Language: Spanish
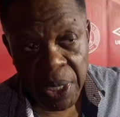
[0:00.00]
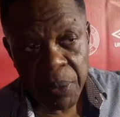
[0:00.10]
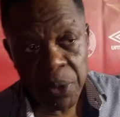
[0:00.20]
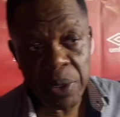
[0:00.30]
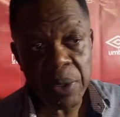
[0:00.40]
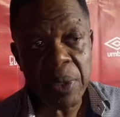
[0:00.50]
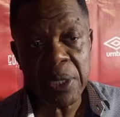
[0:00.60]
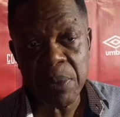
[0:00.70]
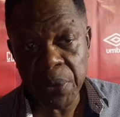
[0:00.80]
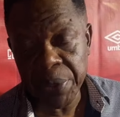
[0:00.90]
que hemos tenido
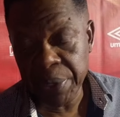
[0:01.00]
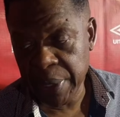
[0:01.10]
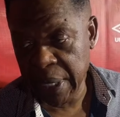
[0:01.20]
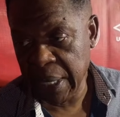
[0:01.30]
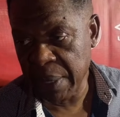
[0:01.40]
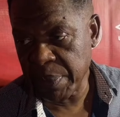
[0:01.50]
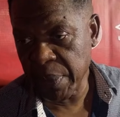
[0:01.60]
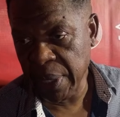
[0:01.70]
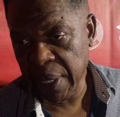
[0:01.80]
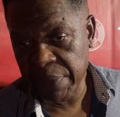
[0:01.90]
las hemos vendido cara,
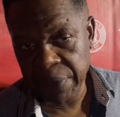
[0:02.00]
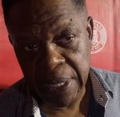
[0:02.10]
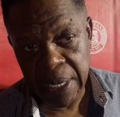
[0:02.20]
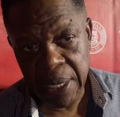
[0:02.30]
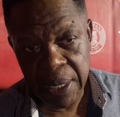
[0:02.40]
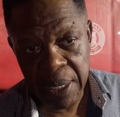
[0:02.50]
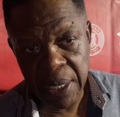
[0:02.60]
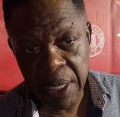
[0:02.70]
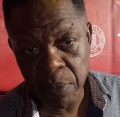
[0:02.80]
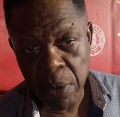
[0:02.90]
porque al final el
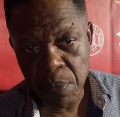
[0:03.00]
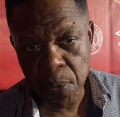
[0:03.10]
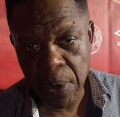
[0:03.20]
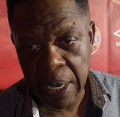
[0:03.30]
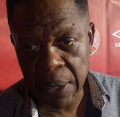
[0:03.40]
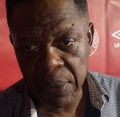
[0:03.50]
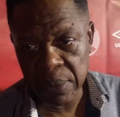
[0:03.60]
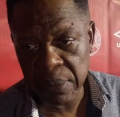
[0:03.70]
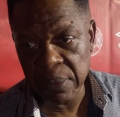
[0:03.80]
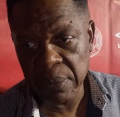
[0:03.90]
equipo empujado,
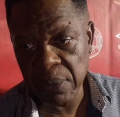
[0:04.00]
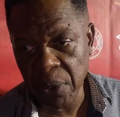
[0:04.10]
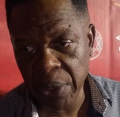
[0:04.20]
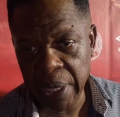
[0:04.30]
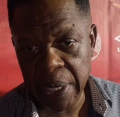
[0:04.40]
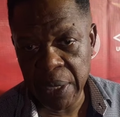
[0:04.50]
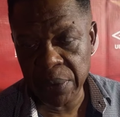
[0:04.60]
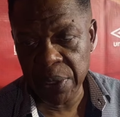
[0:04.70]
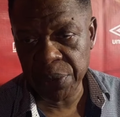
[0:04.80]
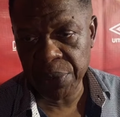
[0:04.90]
dos de ellas
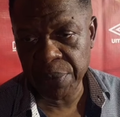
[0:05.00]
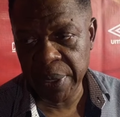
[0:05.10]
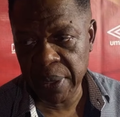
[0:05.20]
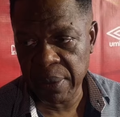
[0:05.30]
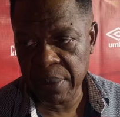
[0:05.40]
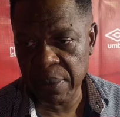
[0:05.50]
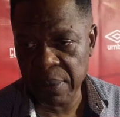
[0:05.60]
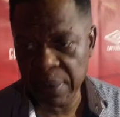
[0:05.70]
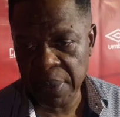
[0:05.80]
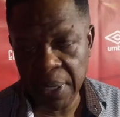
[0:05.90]
con diez hombres,
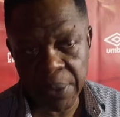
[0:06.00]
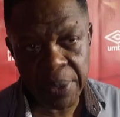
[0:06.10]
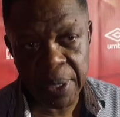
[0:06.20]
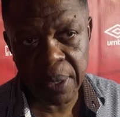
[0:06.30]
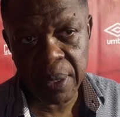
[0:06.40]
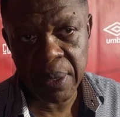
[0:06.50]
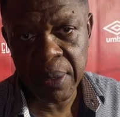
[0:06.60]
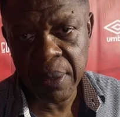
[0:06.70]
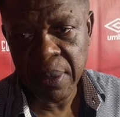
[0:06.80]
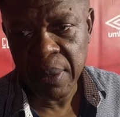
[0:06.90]
Dragón y aquí.
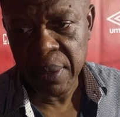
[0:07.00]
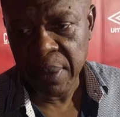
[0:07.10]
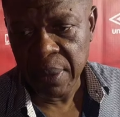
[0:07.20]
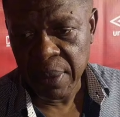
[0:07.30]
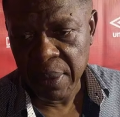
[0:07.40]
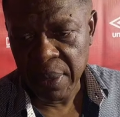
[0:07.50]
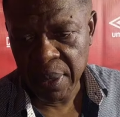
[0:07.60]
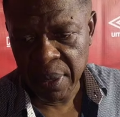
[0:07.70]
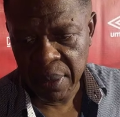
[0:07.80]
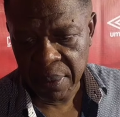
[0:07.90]

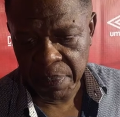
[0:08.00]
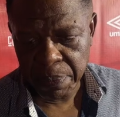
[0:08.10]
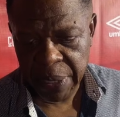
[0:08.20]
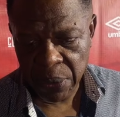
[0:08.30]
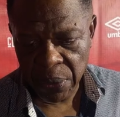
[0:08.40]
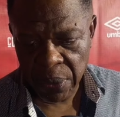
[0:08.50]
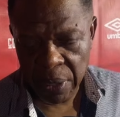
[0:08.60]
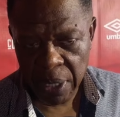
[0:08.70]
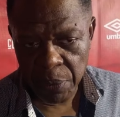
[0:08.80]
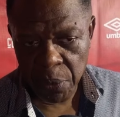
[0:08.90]
Eh, pero
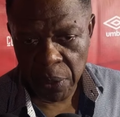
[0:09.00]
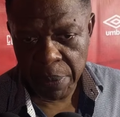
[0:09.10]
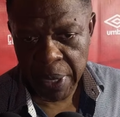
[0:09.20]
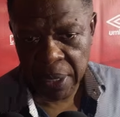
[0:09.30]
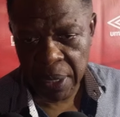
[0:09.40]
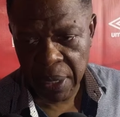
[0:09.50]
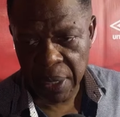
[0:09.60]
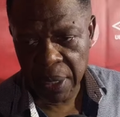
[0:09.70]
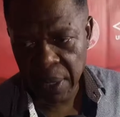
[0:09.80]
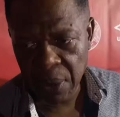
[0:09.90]
el, el, problema es
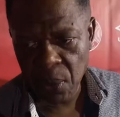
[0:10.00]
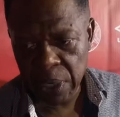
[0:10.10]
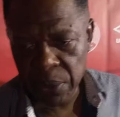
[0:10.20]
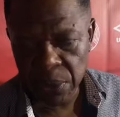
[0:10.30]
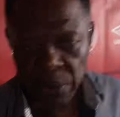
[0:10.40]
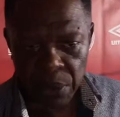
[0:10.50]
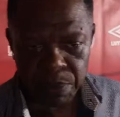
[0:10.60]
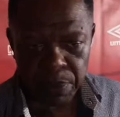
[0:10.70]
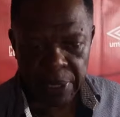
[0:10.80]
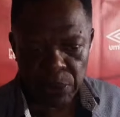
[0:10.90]
que cuando
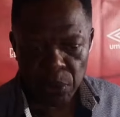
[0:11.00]
es